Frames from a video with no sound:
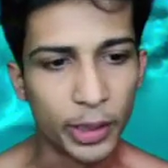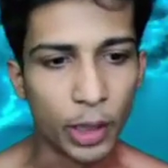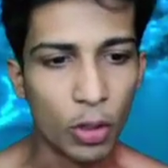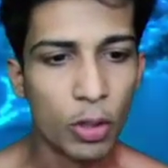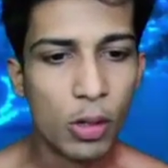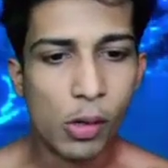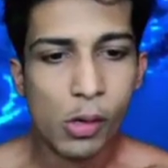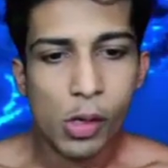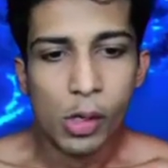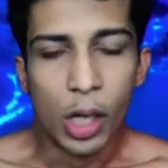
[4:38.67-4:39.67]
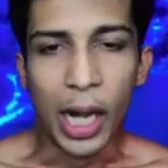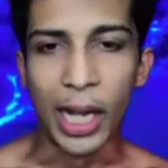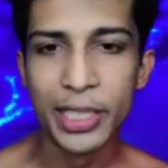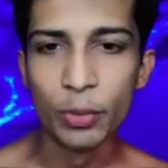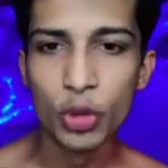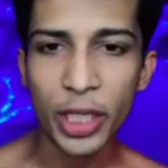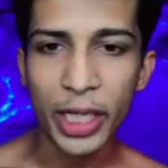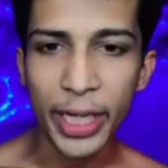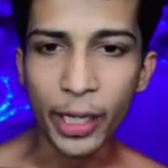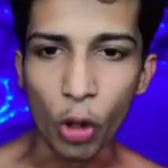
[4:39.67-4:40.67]
मत करो आज
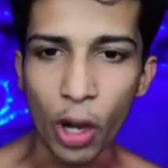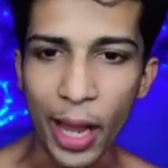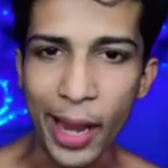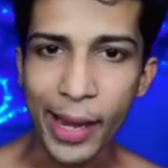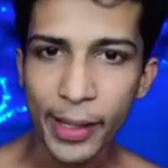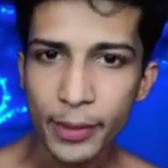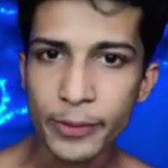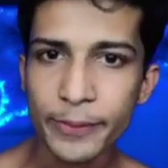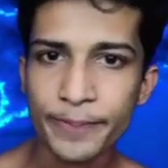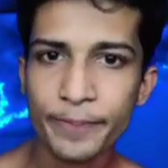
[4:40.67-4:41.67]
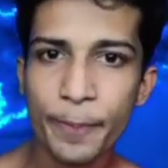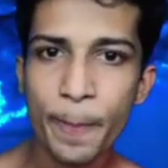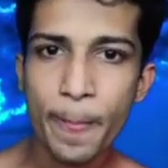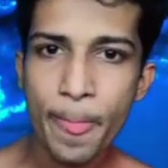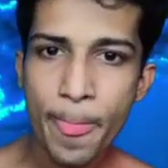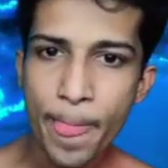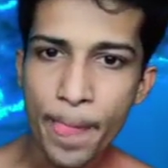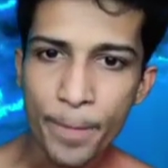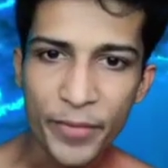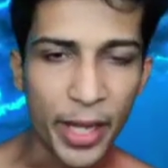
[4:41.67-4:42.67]
मुझे एक कॉल आया है
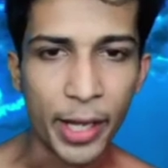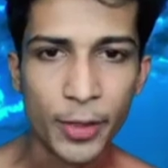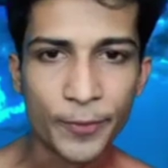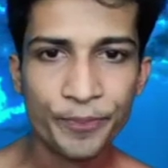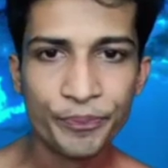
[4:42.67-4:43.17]
है ना